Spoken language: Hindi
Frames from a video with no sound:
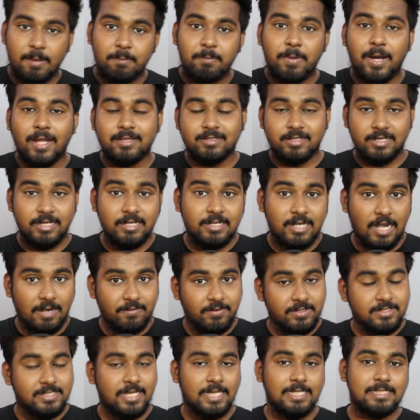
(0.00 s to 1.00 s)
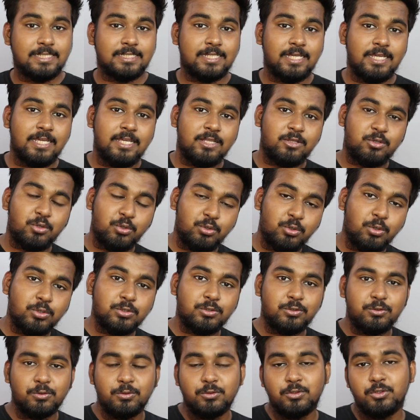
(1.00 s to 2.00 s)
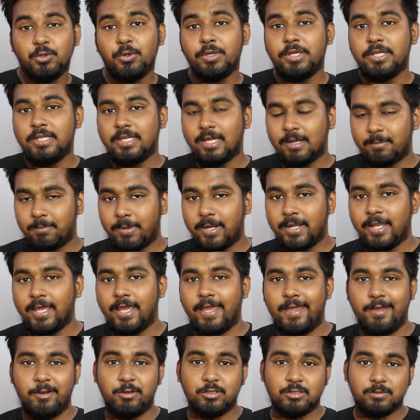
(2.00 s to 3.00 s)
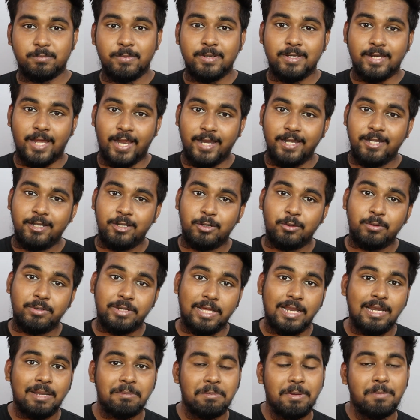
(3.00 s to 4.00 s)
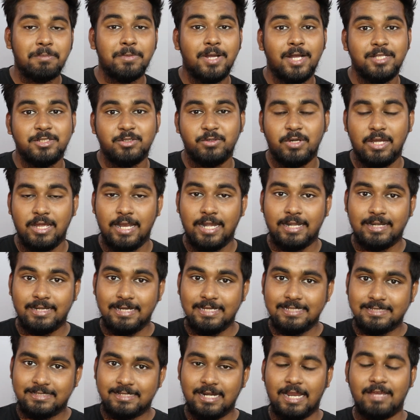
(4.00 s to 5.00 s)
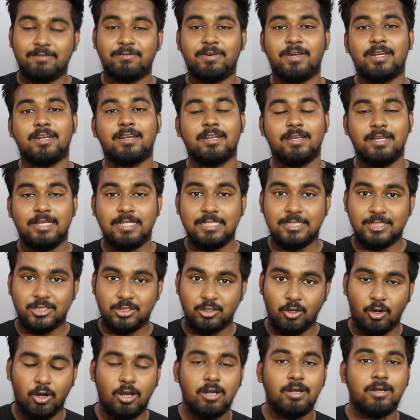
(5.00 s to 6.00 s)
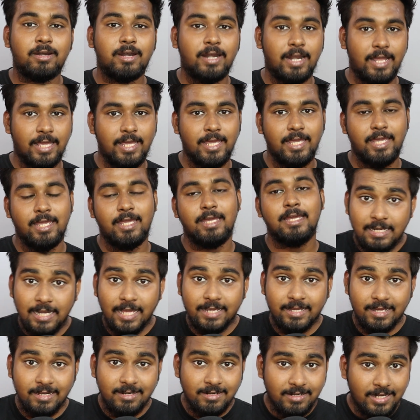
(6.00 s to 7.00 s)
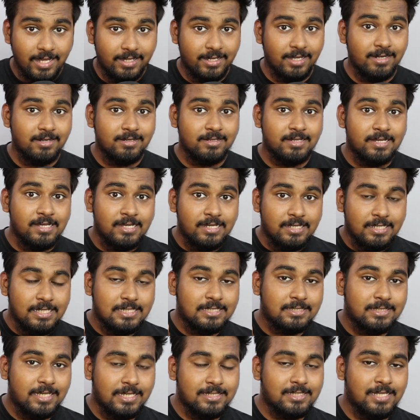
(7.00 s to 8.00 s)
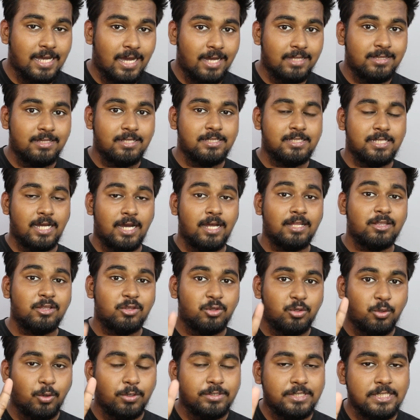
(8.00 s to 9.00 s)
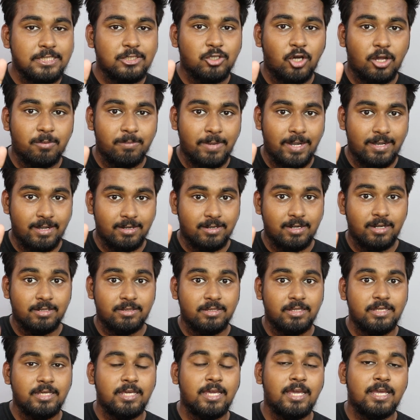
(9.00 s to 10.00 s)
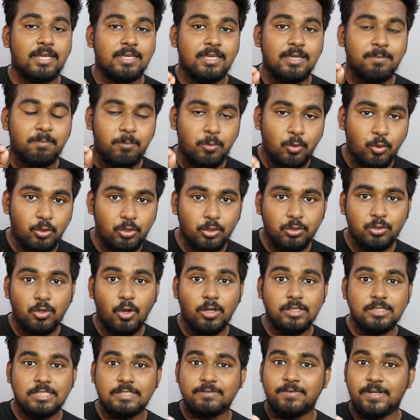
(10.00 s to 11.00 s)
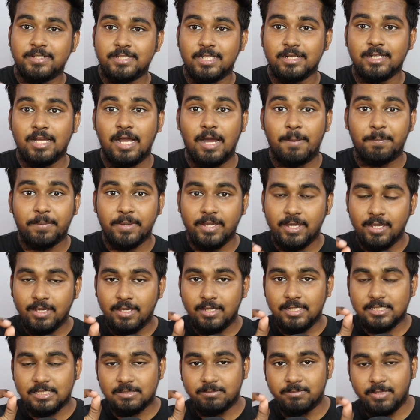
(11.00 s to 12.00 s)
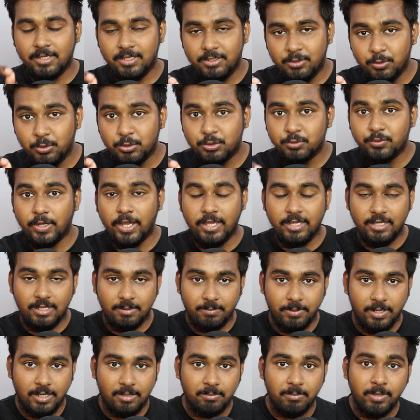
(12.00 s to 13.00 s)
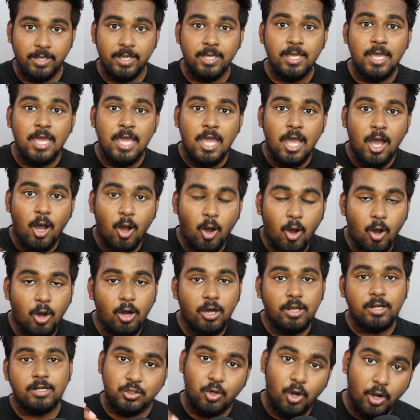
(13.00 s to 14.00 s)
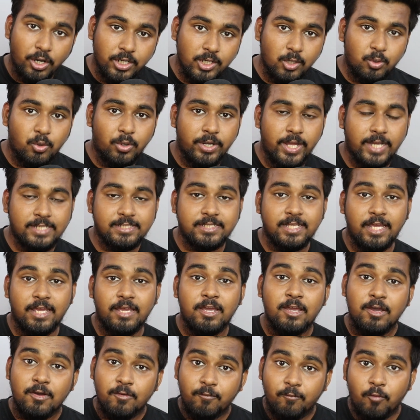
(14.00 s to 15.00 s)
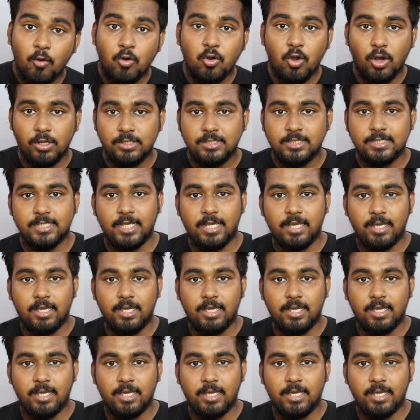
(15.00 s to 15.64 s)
अब बात करें ड्राइवर साइज़ की तो दोस्तों जो ईयरबड है उसमें नाइन टू टेन एम का जो है एटलीस्ट ड्राइवर इंस्टॉल रहे लेकिन लेकिन इसके साथ साथ दो चीज़ और मैटर करती हैं कि ब्लूटूथ कौन से वर्जन का आपके इसमें यूज़ हुआ है ईयरबड में और जो ऑडियो कोडेक्स है वो कौन सा